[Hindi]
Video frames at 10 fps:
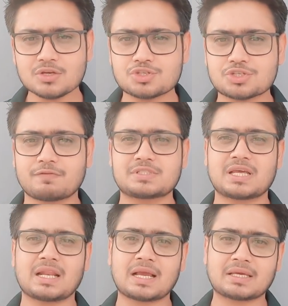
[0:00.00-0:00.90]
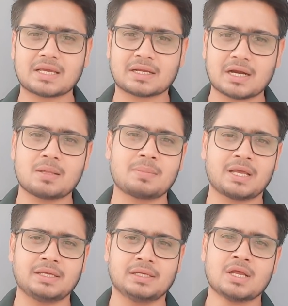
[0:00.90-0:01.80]
शिवसेना के गढ़ में
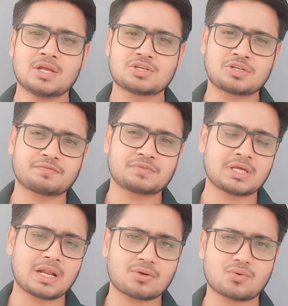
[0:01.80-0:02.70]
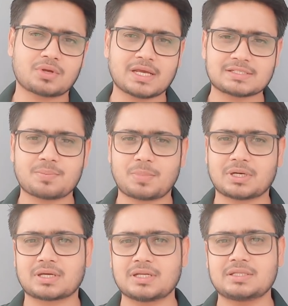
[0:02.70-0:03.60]
ही शिवसेना को कैसे
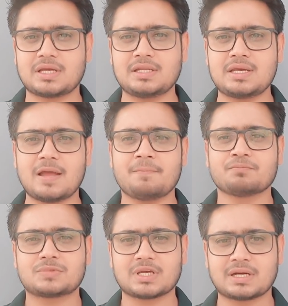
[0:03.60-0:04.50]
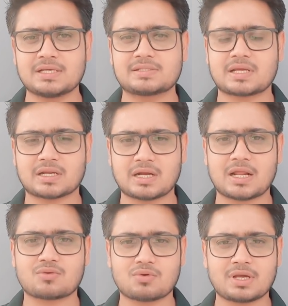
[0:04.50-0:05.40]
पटकनी देनी है तिगड़ी
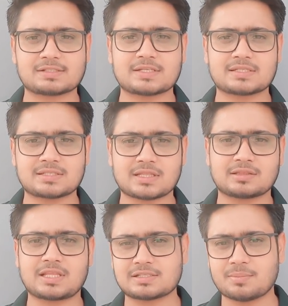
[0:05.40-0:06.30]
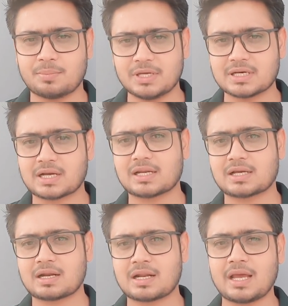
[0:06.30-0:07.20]
सरकार को कैसे सत्ता से बेदखल
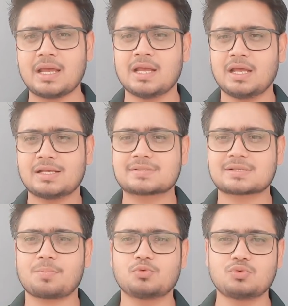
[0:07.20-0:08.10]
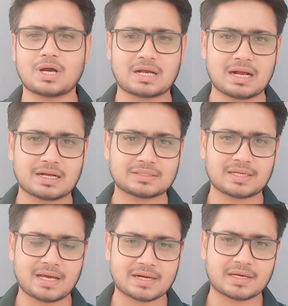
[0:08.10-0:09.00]
करना है इसका पूरा खाका
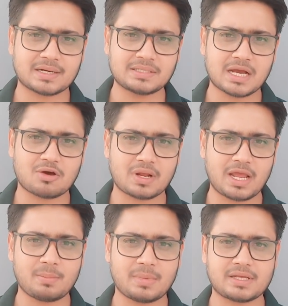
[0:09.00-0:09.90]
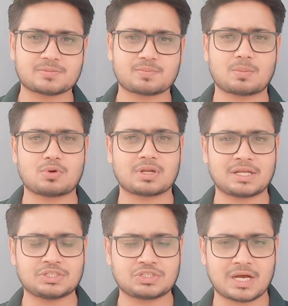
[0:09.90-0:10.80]
तैयार कर लिया और एमएनएस प्रमुख
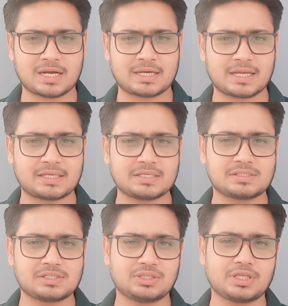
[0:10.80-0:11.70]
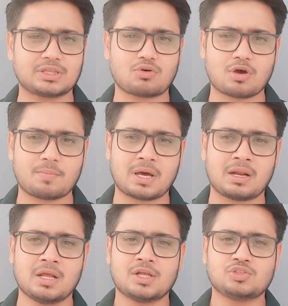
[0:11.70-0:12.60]
राज ठाकरे की सीधे तौर पर
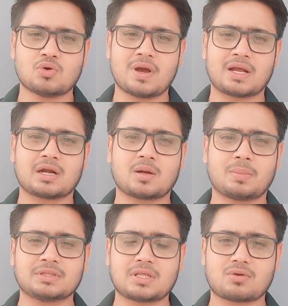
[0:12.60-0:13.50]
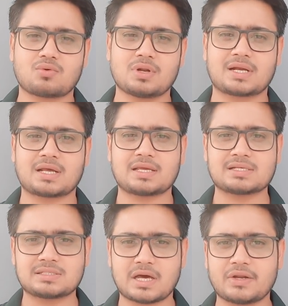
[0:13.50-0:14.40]
जो है गठबंधन को लेकर के
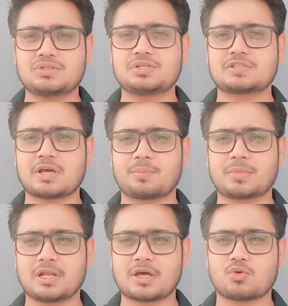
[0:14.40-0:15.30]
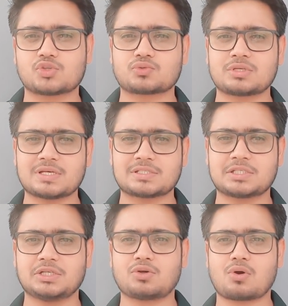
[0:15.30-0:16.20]
सारी चीज़ें अब क्लियर हो चुकी हैं
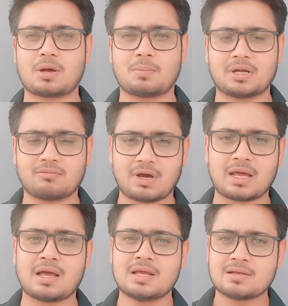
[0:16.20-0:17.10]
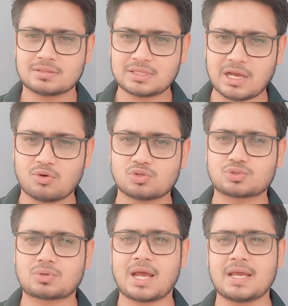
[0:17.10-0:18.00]
सीटों का बंटवारा तय हो
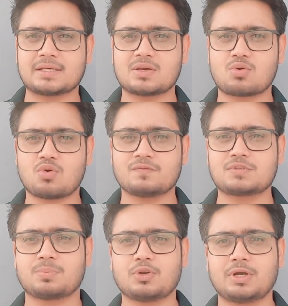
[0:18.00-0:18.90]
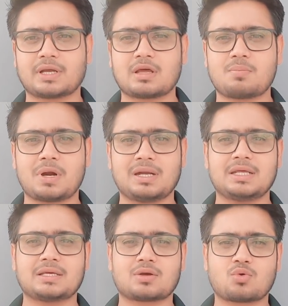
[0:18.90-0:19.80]
चुका है कि कौन सी पॉलिटिकल
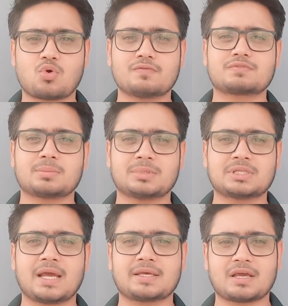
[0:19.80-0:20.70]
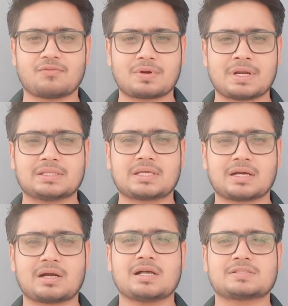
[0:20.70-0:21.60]
पार्टी के कौन से विधायक या फिर नेता
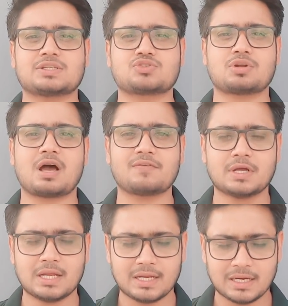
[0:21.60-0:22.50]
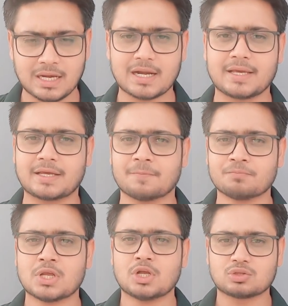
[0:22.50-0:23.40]
कहाँ से चुनाव लड़ेंगे
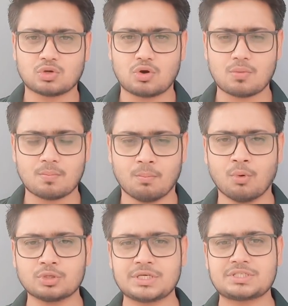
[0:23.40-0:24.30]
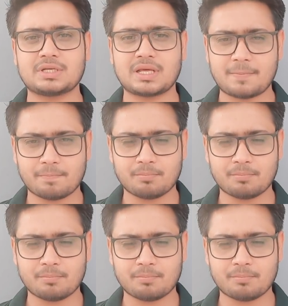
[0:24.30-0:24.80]
तो मोदी जी ने